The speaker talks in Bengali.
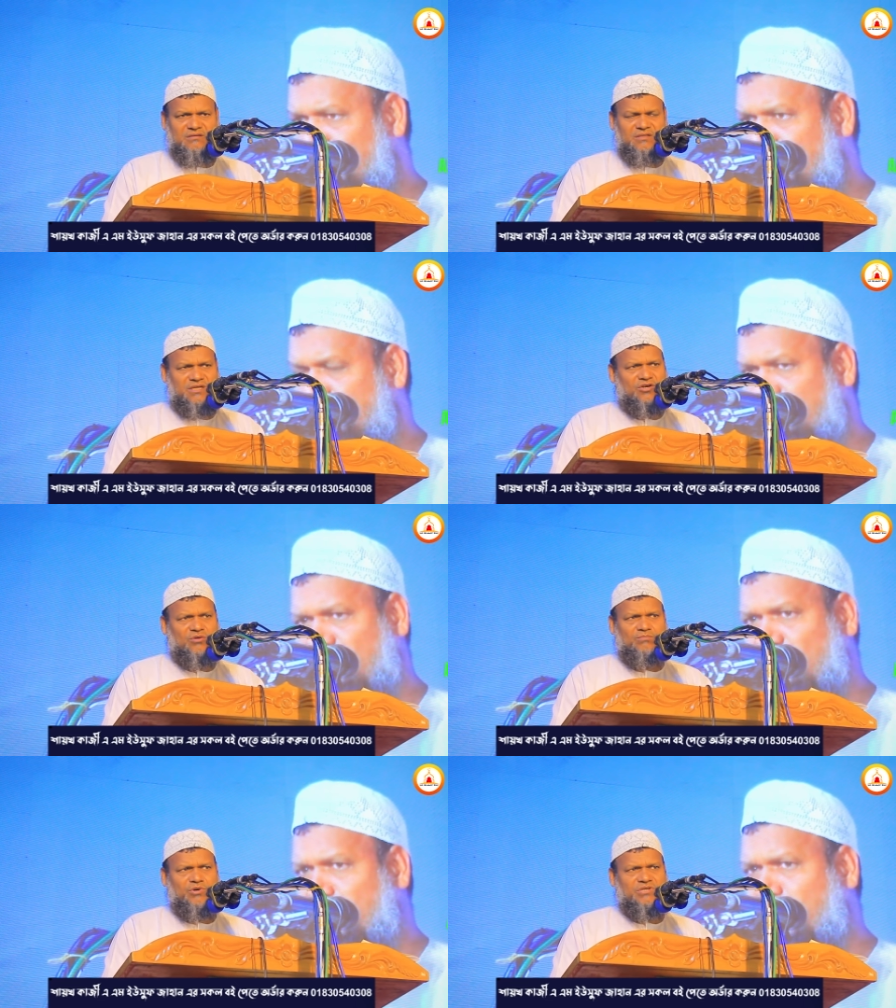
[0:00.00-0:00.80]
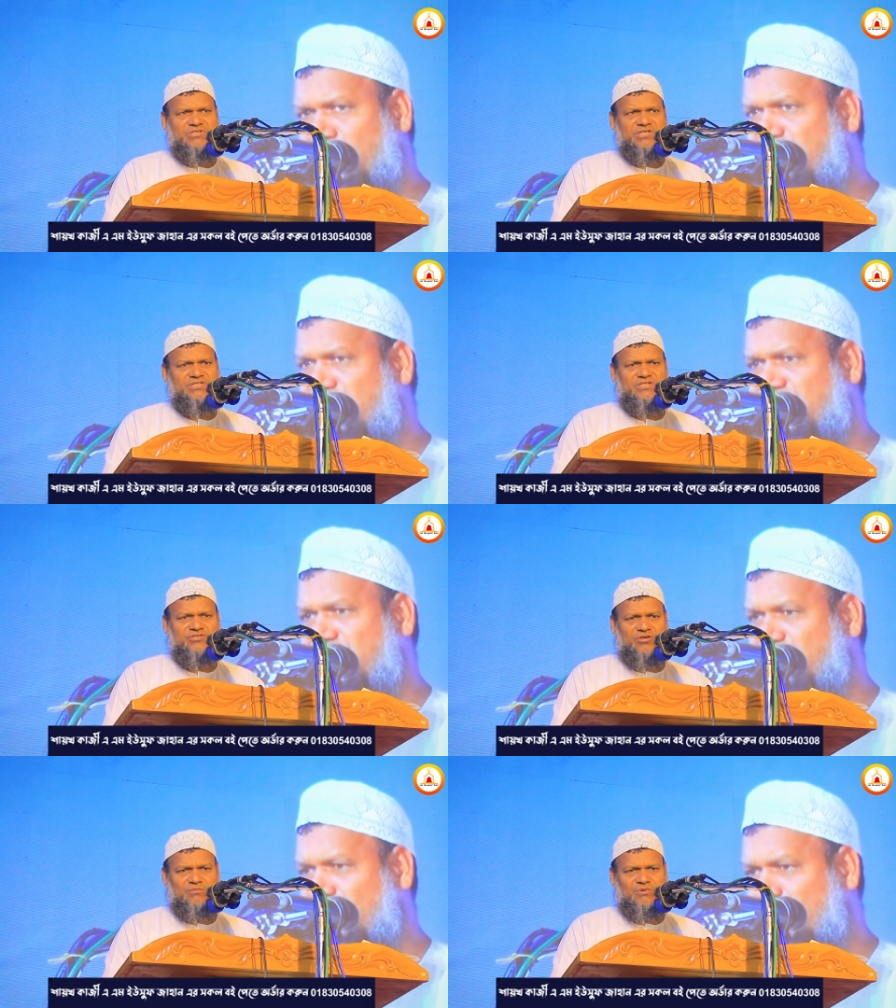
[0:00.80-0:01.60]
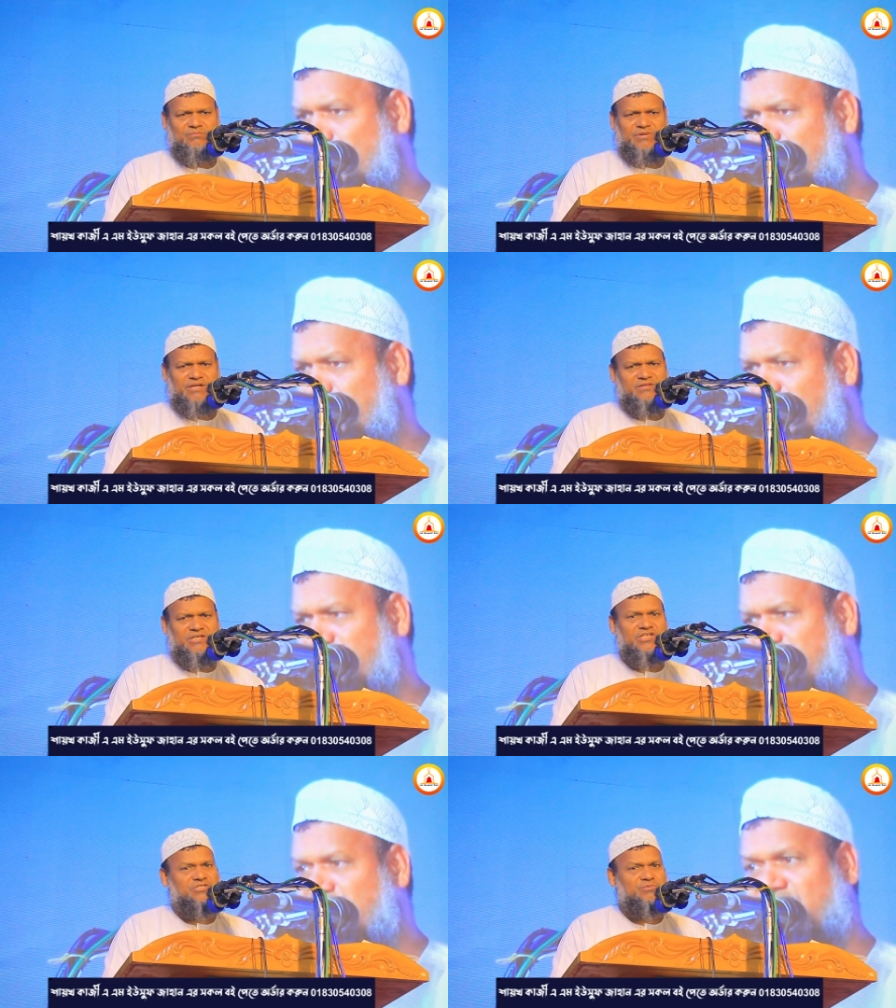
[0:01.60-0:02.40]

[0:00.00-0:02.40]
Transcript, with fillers: তিরানব্বইয়ের শেষে জন্ম প্রায় ৩০